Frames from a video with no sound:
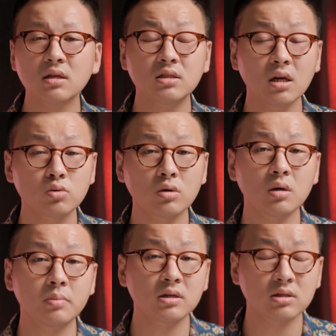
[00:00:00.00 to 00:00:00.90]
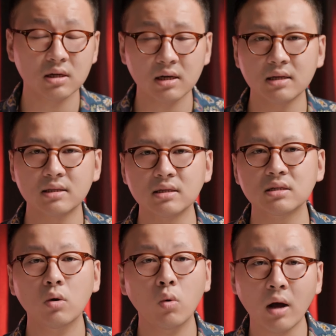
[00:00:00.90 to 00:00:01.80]
的像素合并是可以提
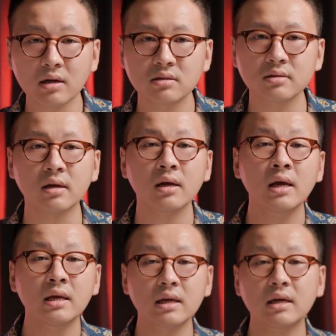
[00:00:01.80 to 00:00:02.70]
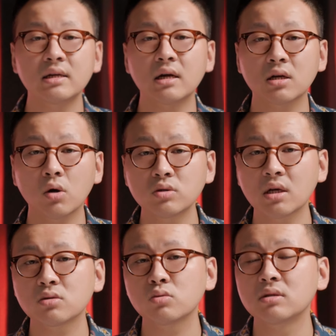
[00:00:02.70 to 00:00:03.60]
升画质的，也可以让高
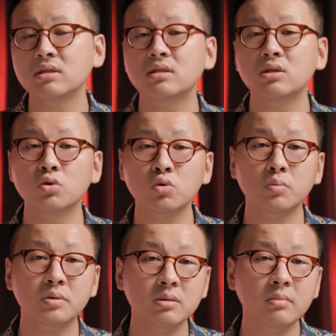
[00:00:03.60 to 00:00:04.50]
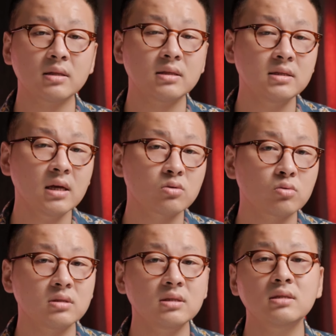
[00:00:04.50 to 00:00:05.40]
像素的机器拥有媲美低像
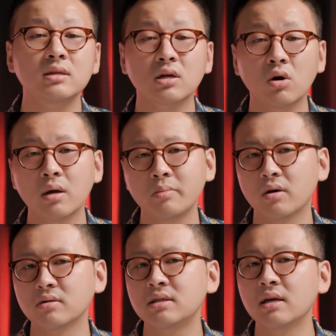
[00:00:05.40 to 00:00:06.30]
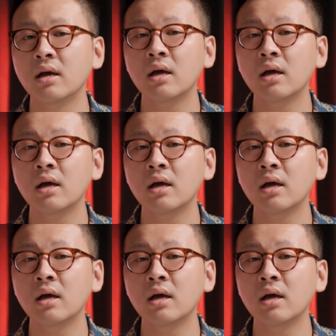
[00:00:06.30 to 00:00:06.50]
素机器的高感表现。